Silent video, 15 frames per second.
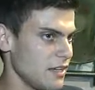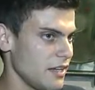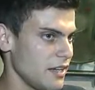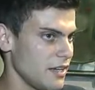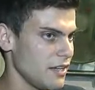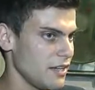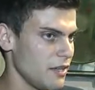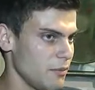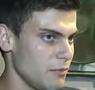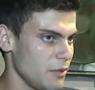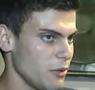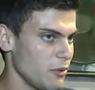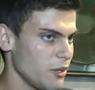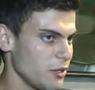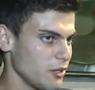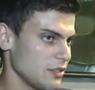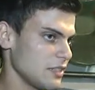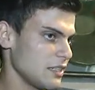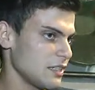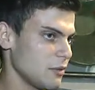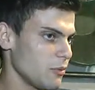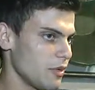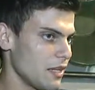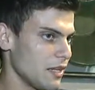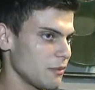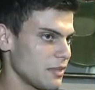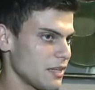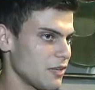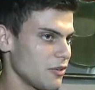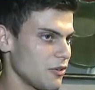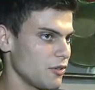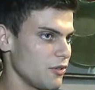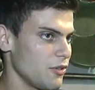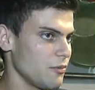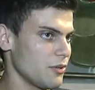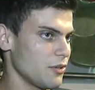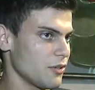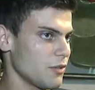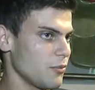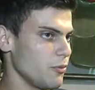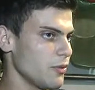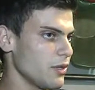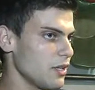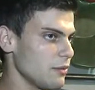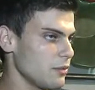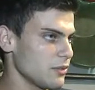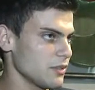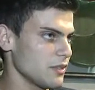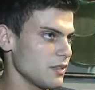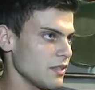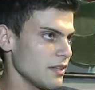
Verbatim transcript: eh, pero bueno, tratamos de adaptarnos lo mejor que pudimos.